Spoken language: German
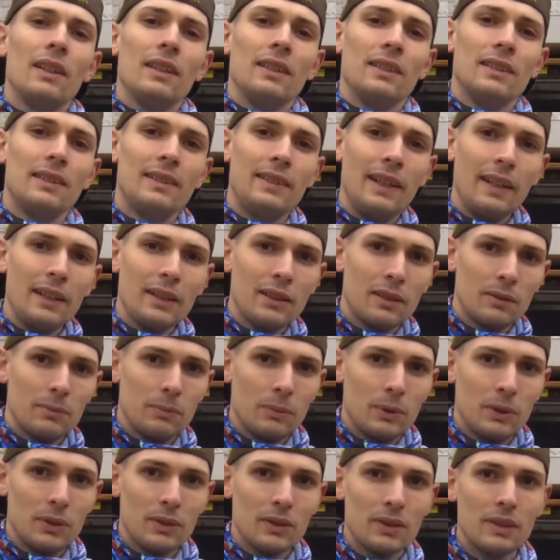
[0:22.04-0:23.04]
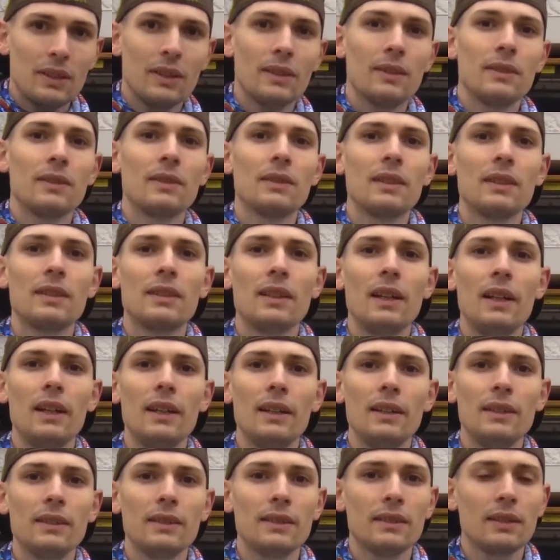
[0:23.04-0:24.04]
senken müsst. Das
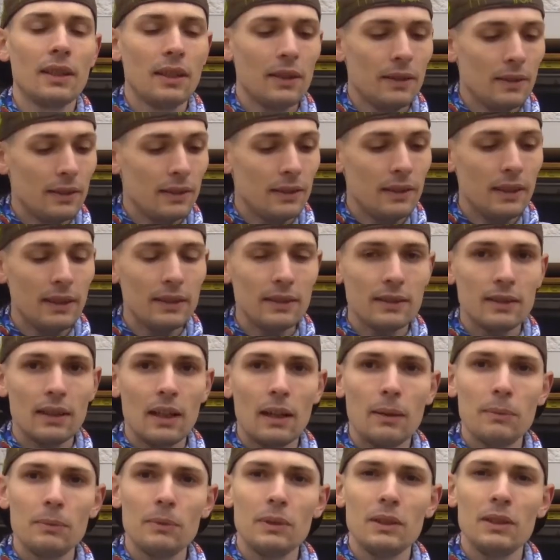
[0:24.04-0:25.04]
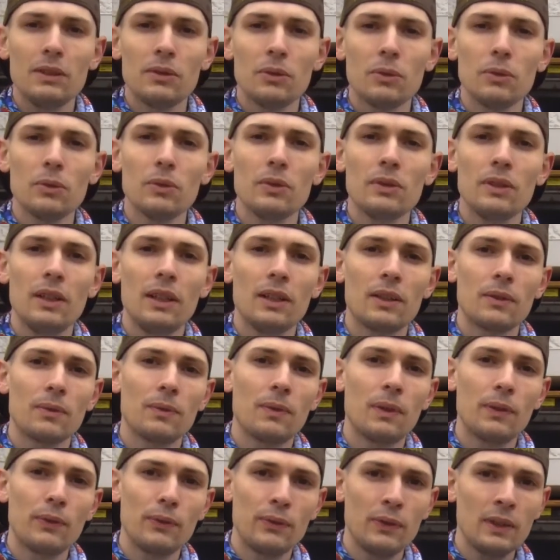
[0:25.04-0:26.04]
heißt, jetzt haben die Dosen
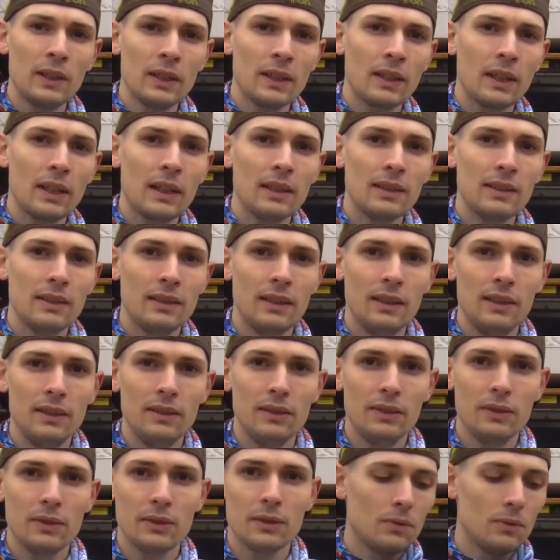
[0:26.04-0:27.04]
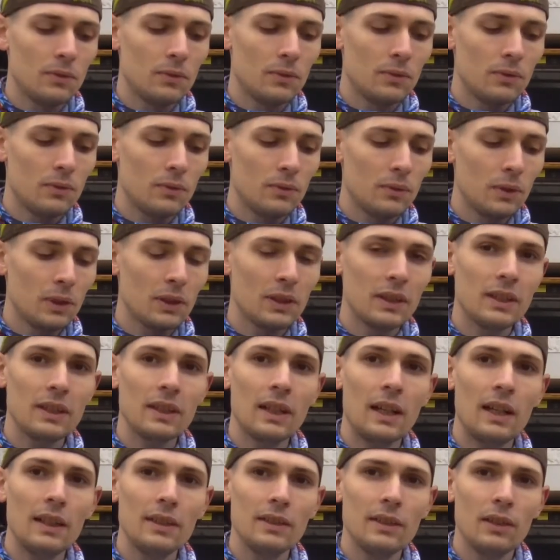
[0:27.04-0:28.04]
etwa 4 Grad Celsius. Durch die
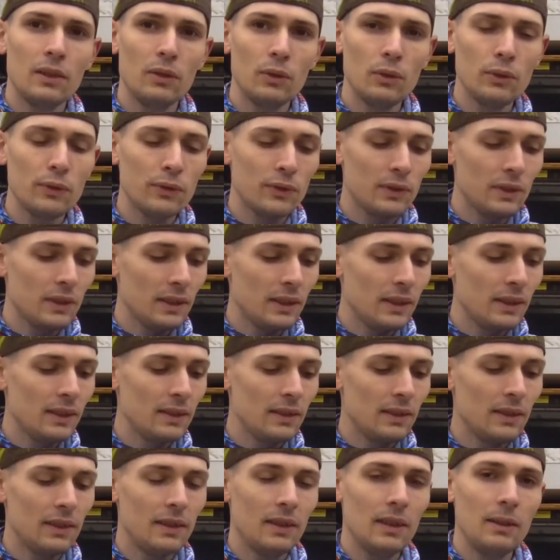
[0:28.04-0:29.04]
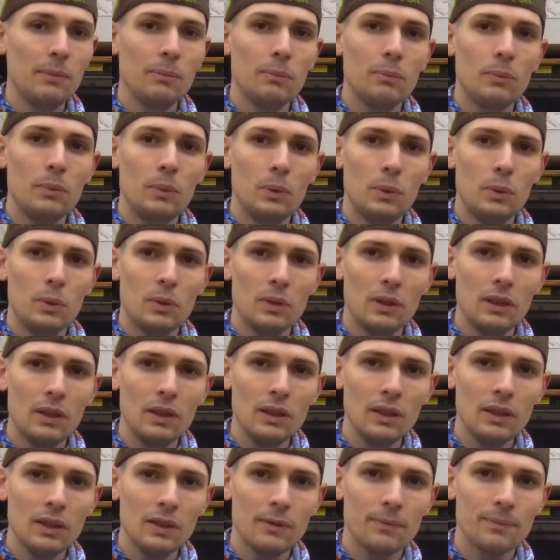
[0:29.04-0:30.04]
kalte Luft ist es eben
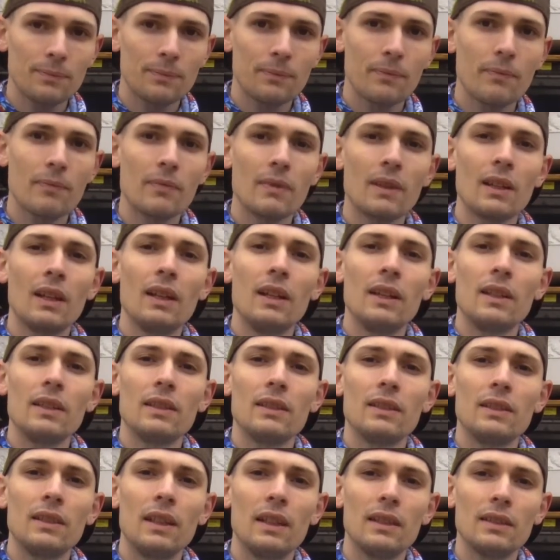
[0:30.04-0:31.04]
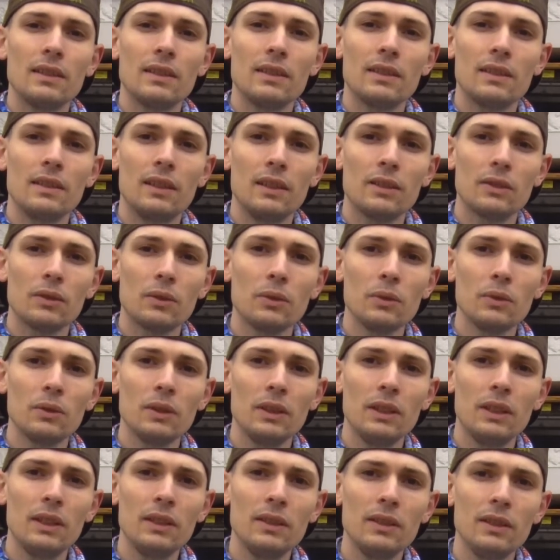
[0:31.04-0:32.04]
möglich, dass der Druck
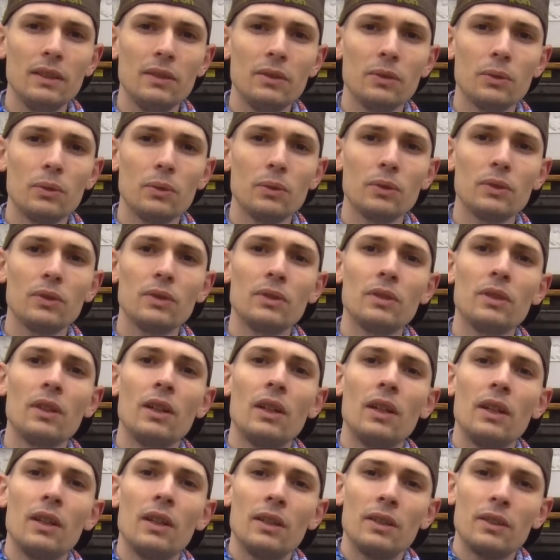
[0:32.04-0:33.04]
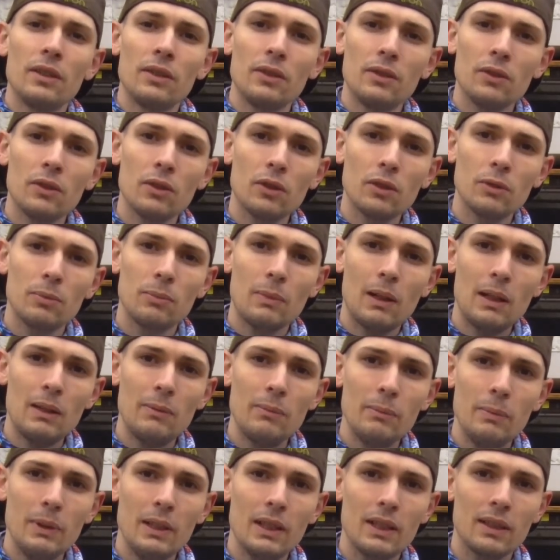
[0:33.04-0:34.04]
in den Dosen
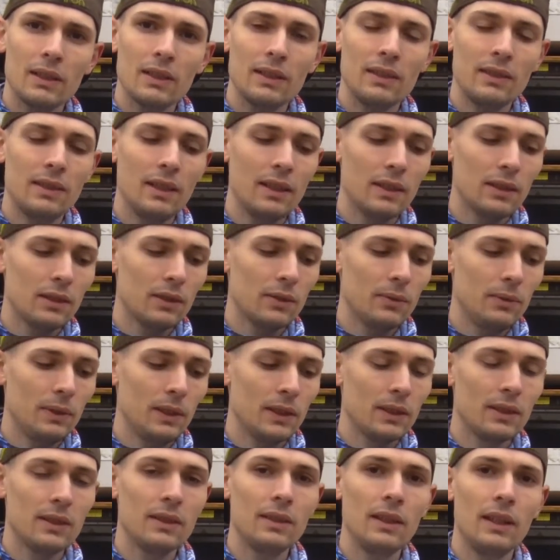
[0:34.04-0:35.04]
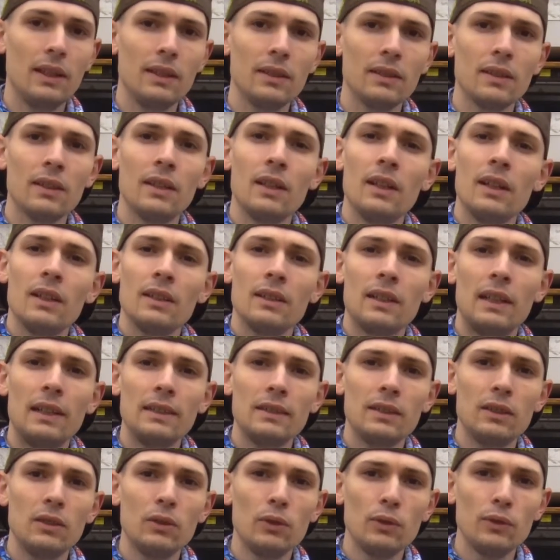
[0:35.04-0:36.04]
nochmal mehr gesenkt wird. Denn
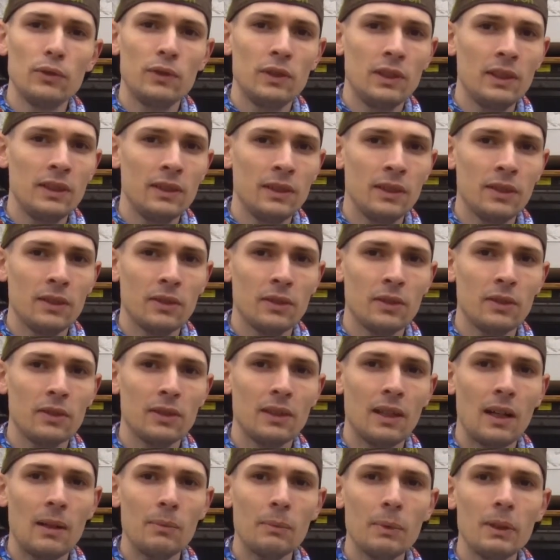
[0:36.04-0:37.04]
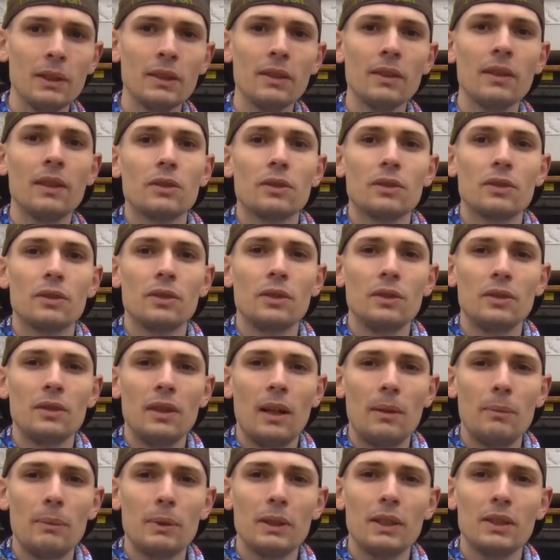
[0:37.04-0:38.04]
kalte Luft zieht sich zusammen,
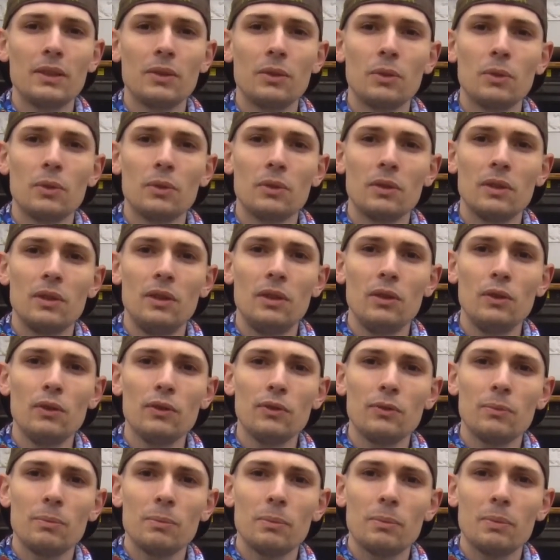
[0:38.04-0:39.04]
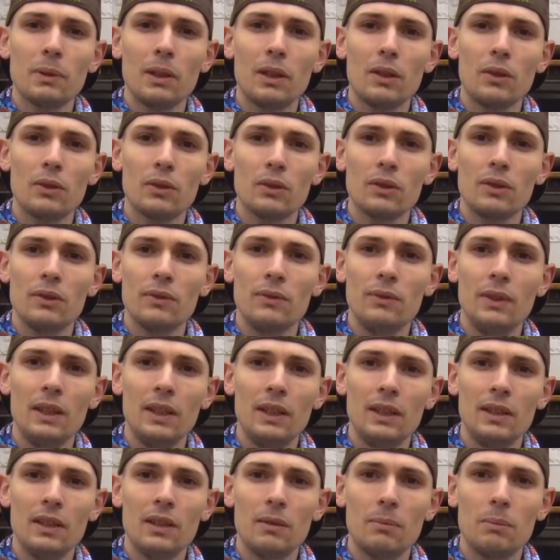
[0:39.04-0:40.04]
zusammengezogene Luft braucht
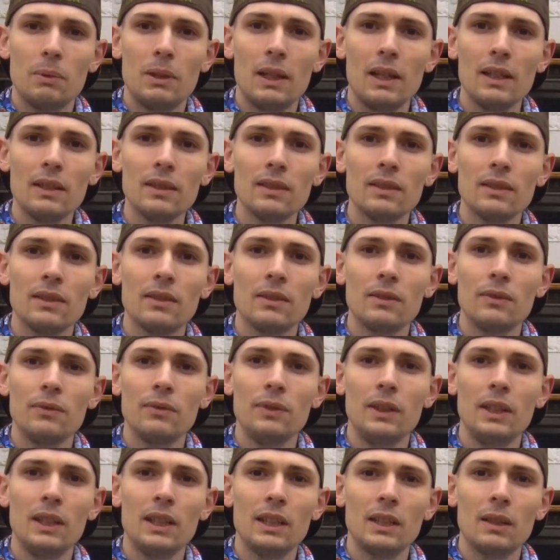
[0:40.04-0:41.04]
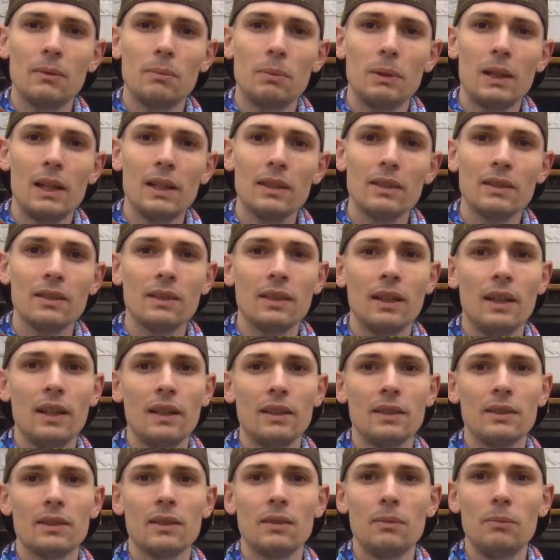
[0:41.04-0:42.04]
weniger Platz, weniger Platz
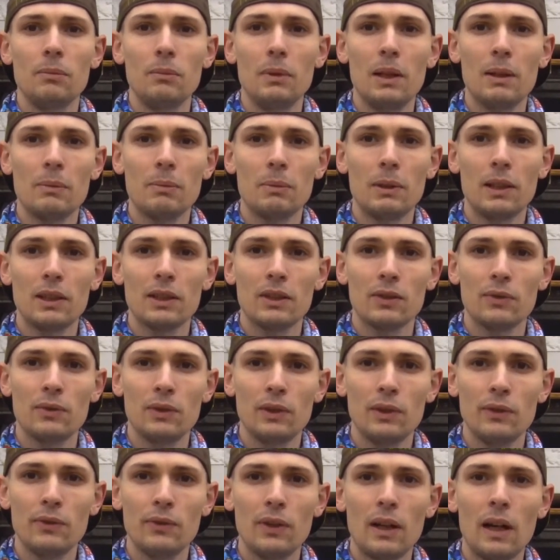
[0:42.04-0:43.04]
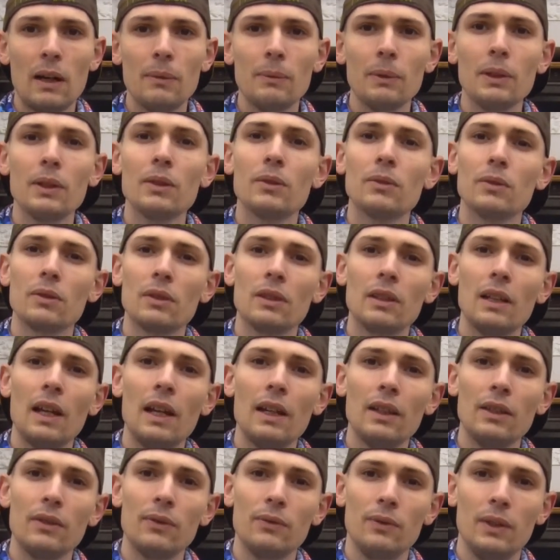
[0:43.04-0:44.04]
heißt mehr Platz für die Farbe und
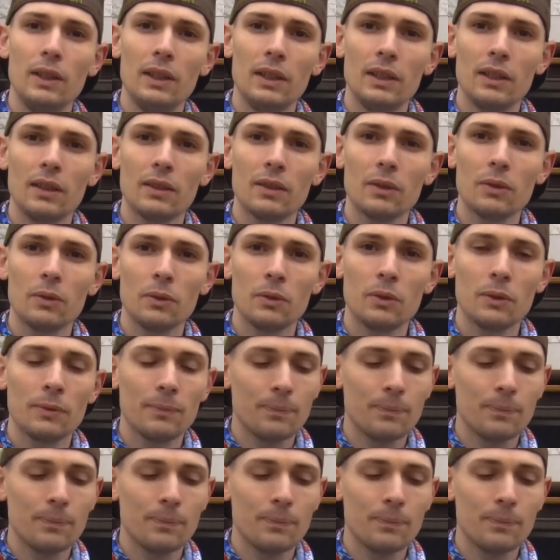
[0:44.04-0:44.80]
gleich weniger Druck.